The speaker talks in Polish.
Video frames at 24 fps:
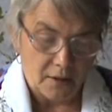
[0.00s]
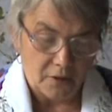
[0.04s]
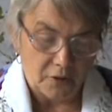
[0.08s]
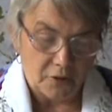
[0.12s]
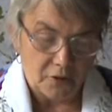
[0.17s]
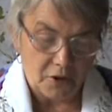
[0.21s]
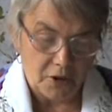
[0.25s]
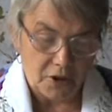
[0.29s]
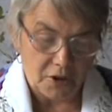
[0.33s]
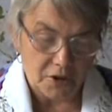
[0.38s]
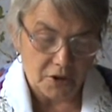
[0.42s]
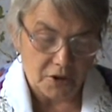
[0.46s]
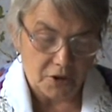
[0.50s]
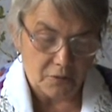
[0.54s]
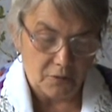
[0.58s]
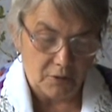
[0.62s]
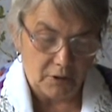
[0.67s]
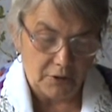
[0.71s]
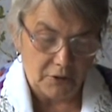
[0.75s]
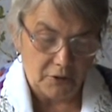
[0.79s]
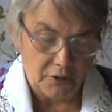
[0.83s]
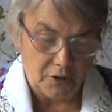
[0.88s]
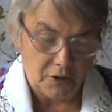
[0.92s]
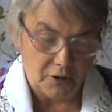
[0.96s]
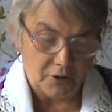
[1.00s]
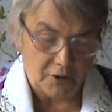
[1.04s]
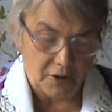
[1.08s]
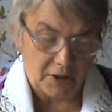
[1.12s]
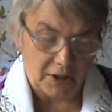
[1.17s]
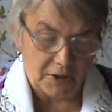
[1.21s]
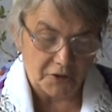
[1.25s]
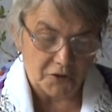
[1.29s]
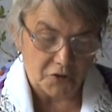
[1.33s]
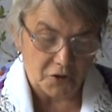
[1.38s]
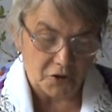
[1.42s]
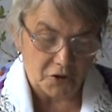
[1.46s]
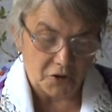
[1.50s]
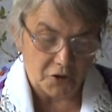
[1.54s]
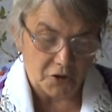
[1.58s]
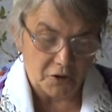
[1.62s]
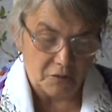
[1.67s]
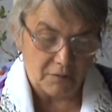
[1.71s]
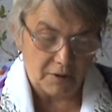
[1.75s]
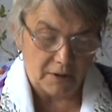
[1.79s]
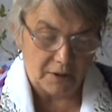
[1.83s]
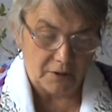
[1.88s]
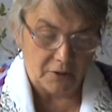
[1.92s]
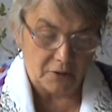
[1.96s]
Gdy jest głodny, traci
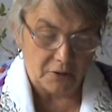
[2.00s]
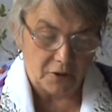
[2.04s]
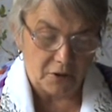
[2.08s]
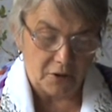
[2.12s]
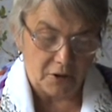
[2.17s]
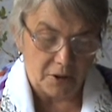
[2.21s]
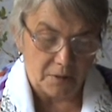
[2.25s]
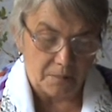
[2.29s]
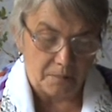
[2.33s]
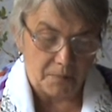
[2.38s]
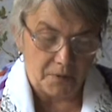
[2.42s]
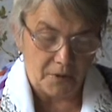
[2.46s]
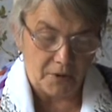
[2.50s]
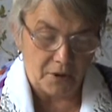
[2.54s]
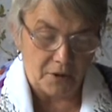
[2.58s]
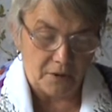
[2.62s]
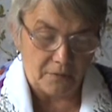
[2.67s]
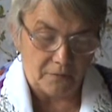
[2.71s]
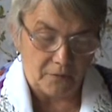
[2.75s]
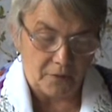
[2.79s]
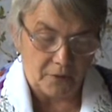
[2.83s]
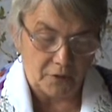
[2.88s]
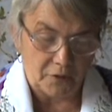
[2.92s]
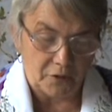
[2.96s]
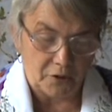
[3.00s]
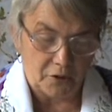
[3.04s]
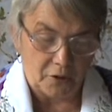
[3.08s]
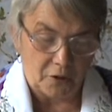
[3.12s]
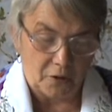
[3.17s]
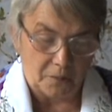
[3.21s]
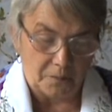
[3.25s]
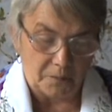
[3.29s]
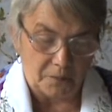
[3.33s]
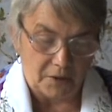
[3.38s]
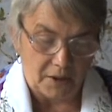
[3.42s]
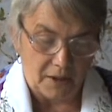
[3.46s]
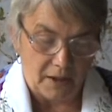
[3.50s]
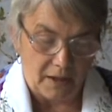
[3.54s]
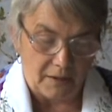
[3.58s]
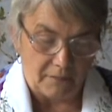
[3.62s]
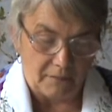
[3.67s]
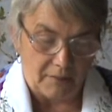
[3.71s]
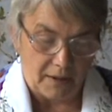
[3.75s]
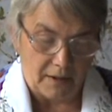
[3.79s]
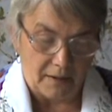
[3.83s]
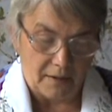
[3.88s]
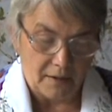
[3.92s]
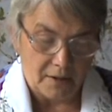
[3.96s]
siłę, gdy nie pije wody,
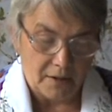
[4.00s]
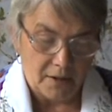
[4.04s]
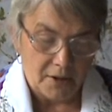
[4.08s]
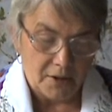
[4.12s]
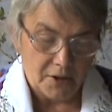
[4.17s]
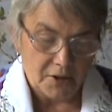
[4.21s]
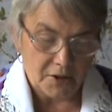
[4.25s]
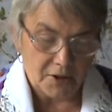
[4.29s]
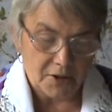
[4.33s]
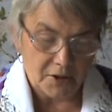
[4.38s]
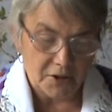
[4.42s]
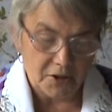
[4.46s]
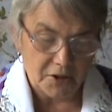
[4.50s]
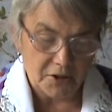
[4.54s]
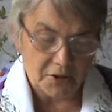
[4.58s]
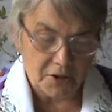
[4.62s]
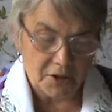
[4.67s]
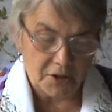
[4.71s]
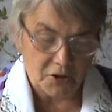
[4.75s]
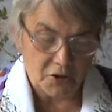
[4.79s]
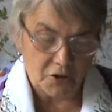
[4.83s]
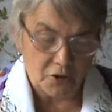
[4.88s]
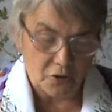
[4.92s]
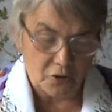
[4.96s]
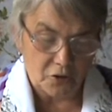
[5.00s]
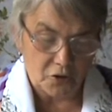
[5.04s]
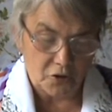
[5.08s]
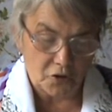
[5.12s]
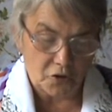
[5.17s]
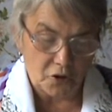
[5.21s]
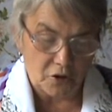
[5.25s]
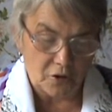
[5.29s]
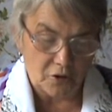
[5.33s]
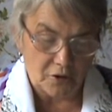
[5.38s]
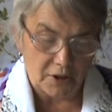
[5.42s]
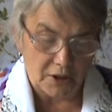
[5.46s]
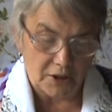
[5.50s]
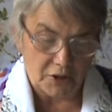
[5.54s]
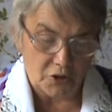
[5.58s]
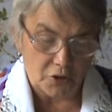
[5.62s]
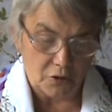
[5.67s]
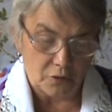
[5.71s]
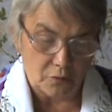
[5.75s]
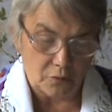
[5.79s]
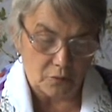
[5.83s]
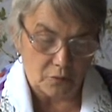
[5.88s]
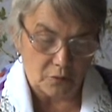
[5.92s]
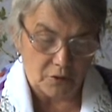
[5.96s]
omdlewa. Snycerz rozciąga
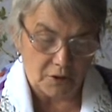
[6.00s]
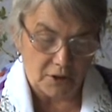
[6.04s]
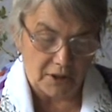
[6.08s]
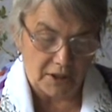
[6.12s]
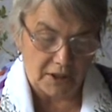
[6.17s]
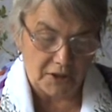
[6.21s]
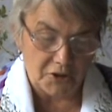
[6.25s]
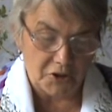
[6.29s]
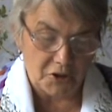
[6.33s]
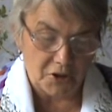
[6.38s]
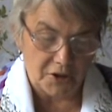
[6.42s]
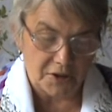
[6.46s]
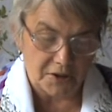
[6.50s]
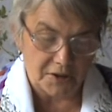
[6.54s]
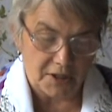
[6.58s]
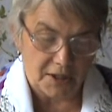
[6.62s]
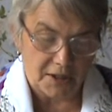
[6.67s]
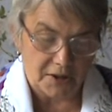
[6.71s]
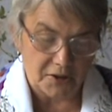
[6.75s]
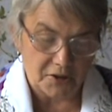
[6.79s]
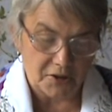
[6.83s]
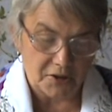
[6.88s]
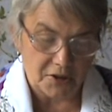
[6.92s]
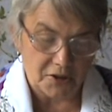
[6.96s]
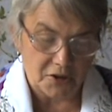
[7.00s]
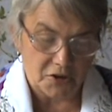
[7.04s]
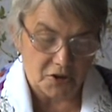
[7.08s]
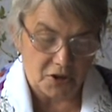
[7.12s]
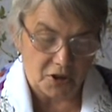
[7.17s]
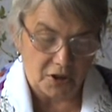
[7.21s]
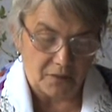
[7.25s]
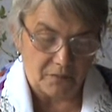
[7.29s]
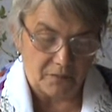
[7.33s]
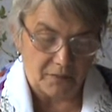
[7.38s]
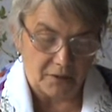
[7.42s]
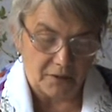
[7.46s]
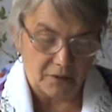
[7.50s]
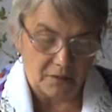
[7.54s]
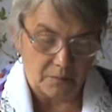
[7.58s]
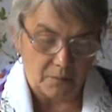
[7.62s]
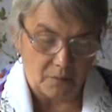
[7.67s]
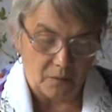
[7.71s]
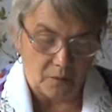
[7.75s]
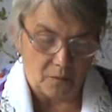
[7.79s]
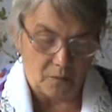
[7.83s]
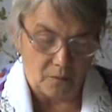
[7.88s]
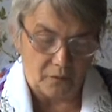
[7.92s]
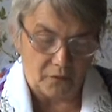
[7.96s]
sznur, kreśli zarysy czerwonym
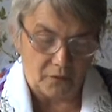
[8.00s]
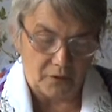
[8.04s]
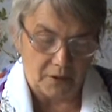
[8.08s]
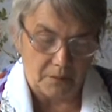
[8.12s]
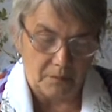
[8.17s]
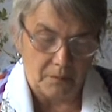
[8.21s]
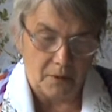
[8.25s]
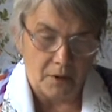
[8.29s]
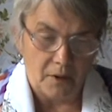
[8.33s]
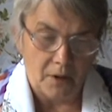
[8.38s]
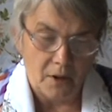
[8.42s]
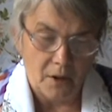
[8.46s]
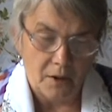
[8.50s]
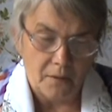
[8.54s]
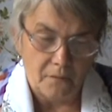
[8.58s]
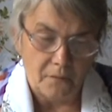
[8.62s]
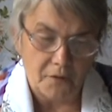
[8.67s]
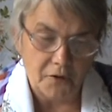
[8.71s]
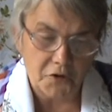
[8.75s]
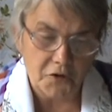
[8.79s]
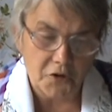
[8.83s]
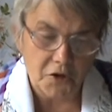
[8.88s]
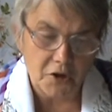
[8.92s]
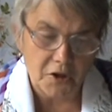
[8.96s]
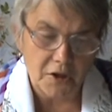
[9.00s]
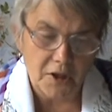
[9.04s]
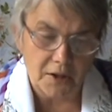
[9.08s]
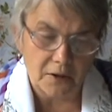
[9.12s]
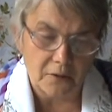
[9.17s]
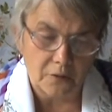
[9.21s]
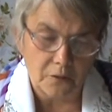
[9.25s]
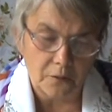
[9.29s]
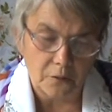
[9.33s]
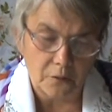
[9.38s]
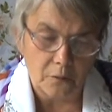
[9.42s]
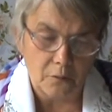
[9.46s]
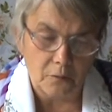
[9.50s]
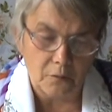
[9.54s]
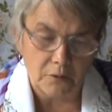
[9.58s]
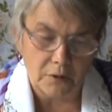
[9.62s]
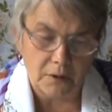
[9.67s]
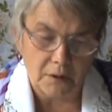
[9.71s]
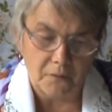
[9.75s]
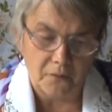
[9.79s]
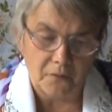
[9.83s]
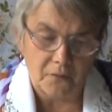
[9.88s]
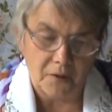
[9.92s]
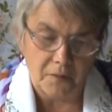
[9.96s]
ołówkiem, wycina go
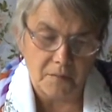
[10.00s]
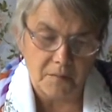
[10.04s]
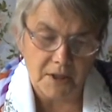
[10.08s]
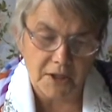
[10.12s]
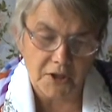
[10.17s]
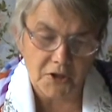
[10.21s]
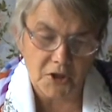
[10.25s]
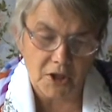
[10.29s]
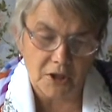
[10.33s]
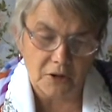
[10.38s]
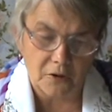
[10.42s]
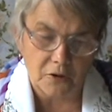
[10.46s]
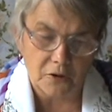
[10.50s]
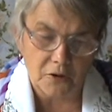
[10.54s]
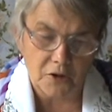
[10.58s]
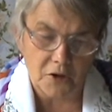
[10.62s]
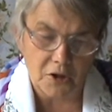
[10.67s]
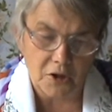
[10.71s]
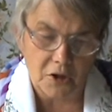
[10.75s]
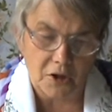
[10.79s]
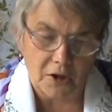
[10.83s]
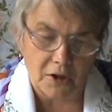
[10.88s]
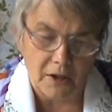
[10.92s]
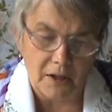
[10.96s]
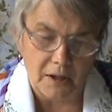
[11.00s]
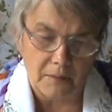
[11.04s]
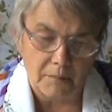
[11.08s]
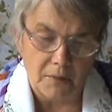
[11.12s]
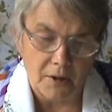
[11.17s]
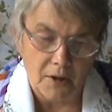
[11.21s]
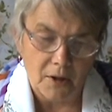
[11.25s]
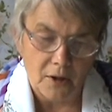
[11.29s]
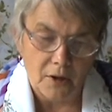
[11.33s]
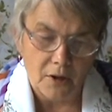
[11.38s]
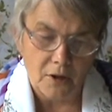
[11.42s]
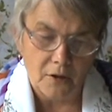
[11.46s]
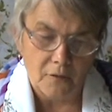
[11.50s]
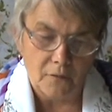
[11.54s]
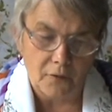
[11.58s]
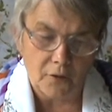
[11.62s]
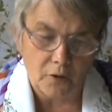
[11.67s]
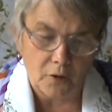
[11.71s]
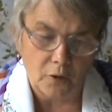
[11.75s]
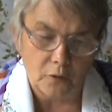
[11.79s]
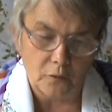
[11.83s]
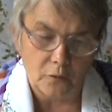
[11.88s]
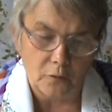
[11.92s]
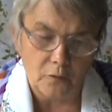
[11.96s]
dłutem, wymierza go cyrklem i
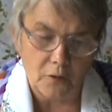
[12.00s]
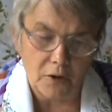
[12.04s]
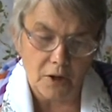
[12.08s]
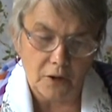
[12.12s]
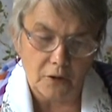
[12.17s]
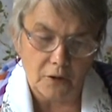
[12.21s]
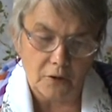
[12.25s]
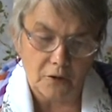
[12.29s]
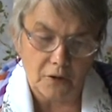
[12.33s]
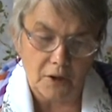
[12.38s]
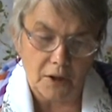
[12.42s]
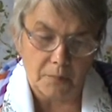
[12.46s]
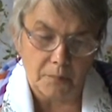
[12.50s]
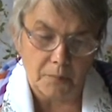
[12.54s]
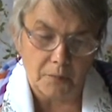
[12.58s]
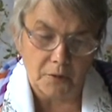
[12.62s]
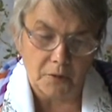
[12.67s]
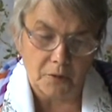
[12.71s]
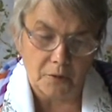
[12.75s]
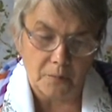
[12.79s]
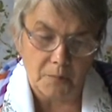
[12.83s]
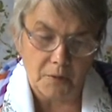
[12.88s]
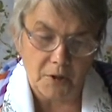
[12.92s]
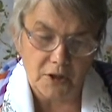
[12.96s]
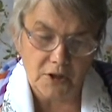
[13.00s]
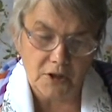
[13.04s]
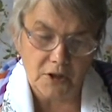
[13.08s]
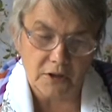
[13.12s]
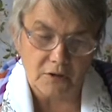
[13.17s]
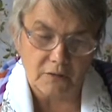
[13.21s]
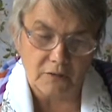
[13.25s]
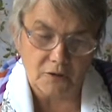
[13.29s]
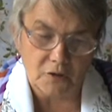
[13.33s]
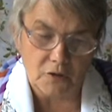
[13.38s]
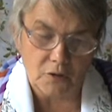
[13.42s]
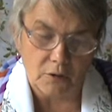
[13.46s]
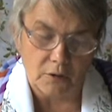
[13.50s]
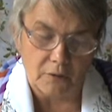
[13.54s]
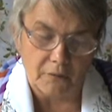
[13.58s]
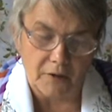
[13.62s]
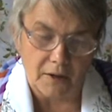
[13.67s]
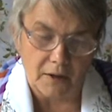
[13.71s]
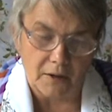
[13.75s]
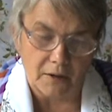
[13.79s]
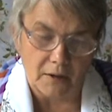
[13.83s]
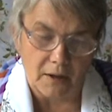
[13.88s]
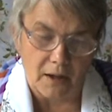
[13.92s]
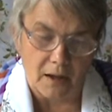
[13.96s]
wykonuje go na podobieństwo
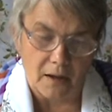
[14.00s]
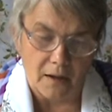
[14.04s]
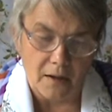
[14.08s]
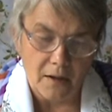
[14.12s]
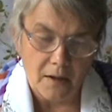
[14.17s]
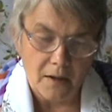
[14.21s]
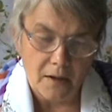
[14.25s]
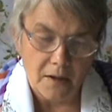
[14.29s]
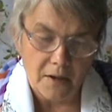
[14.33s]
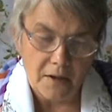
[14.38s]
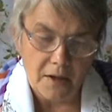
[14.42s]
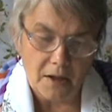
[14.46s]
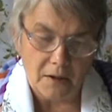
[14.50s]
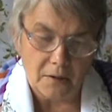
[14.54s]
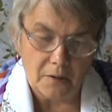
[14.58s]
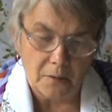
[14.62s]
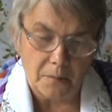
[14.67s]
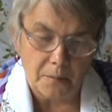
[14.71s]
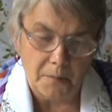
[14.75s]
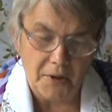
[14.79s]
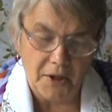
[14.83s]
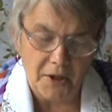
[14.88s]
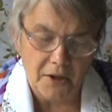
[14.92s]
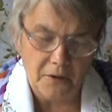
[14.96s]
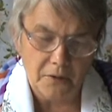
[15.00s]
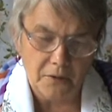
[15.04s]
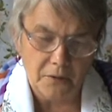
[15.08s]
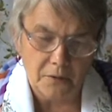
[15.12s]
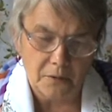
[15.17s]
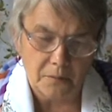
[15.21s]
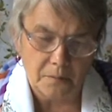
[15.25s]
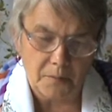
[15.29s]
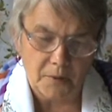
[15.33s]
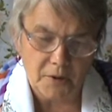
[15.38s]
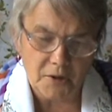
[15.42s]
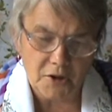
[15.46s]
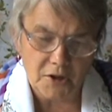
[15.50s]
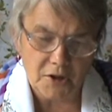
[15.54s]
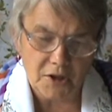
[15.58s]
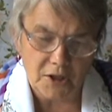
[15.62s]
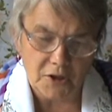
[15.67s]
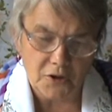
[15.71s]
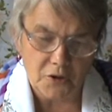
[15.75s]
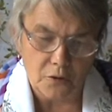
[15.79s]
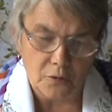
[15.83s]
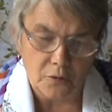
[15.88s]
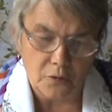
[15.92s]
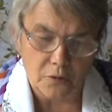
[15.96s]
człowieka jako piękną
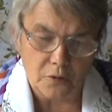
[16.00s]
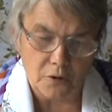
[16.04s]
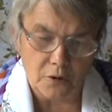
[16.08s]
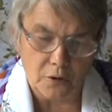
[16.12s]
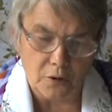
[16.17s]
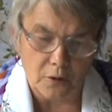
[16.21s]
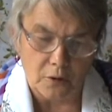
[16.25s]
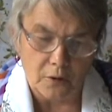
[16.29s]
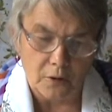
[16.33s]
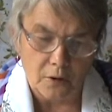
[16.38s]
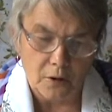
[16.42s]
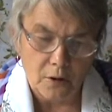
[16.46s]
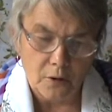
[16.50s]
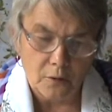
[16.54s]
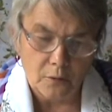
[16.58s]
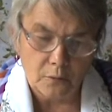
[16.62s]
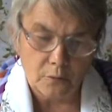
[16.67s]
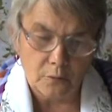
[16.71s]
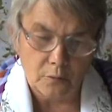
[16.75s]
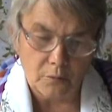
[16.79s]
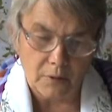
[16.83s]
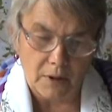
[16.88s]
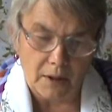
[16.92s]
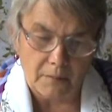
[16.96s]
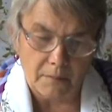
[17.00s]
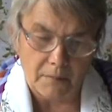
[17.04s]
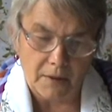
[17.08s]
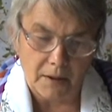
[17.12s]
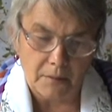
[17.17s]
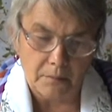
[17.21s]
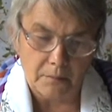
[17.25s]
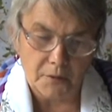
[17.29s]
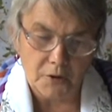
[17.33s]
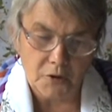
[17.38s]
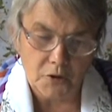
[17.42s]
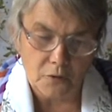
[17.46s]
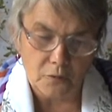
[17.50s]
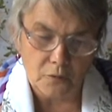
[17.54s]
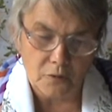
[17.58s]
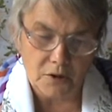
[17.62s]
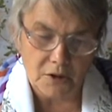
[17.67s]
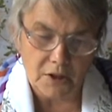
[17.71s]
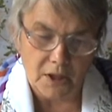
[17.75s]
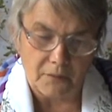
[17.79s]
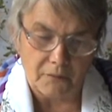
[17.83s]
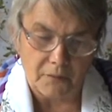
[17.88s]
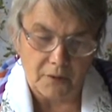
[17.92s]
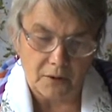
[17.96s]
postać ludzką, która ma być
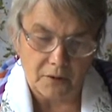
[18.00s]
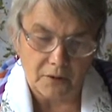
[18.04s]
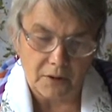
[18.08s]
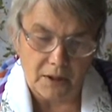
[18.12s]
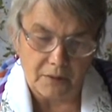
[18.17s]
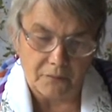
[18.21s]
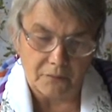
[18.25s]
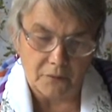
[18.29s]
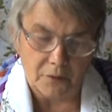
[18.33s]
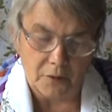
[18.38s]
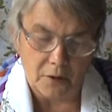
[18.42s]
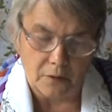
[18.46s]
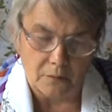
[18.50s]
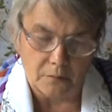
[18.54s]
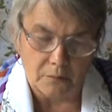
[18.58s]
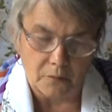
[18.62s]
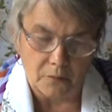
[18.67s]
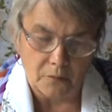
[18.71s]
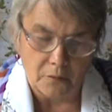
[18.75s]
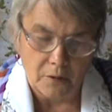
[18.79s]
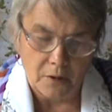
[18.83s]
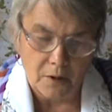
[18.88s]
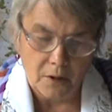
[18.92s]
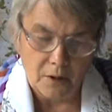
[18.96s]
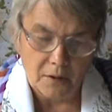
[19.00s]
ustawiona w domu.